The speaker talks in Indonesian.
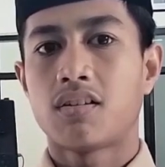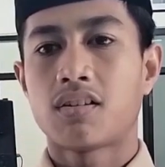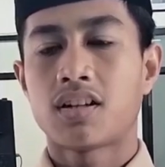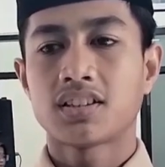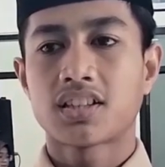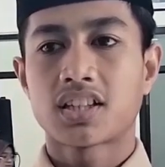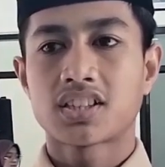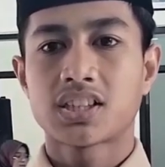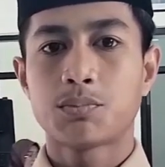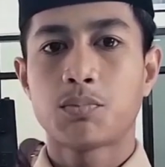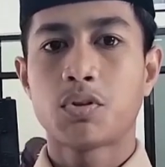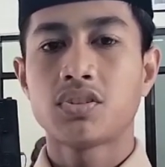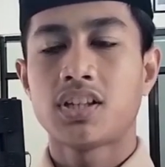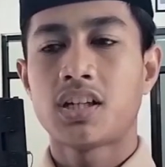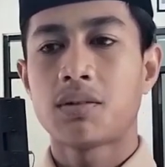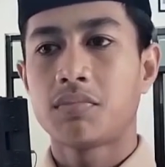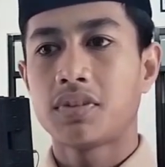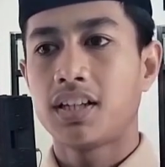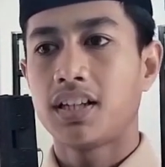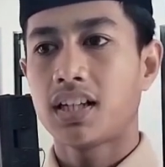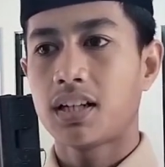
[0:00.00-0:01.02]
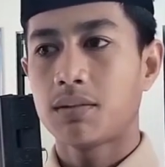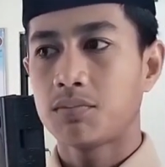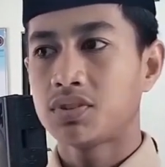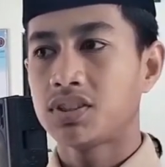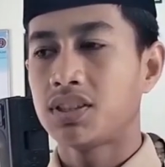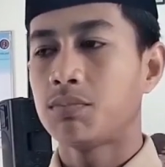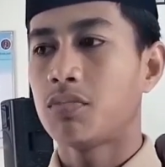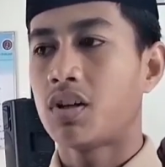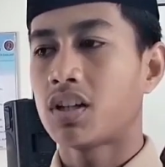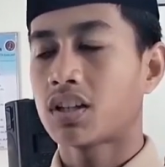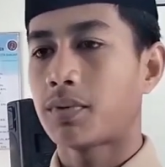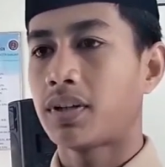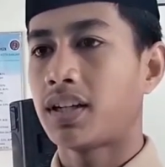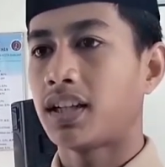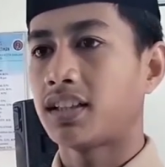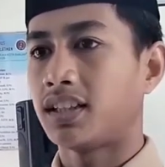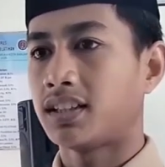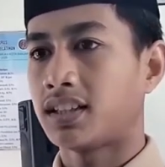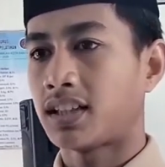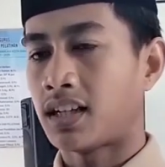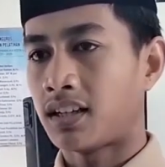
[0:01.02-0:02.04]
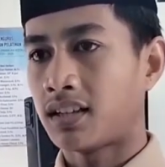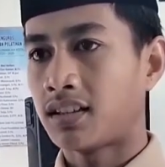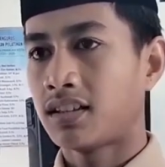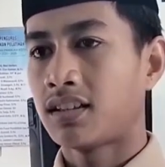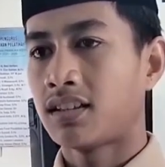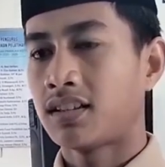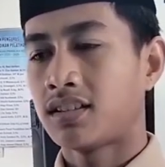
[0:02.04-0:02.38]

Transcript: orang tersebut yang mengirim simbah kepada kita.